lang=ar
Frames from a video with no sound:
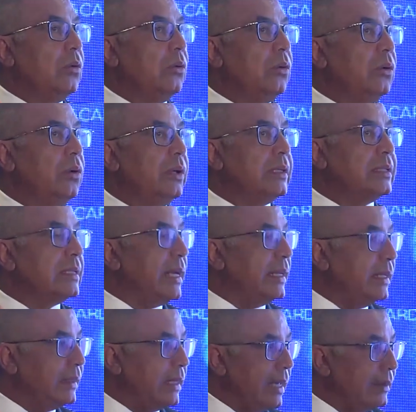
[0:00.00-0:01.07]
وازاي
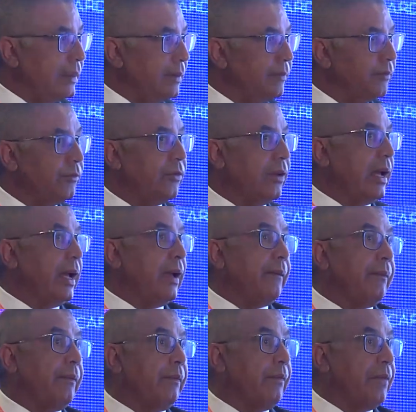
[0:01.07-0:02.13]
نتقدم فده
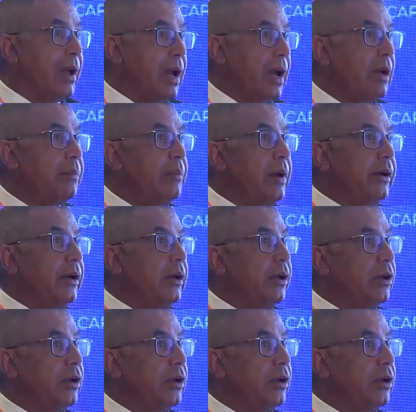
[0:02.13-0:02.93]
اكبر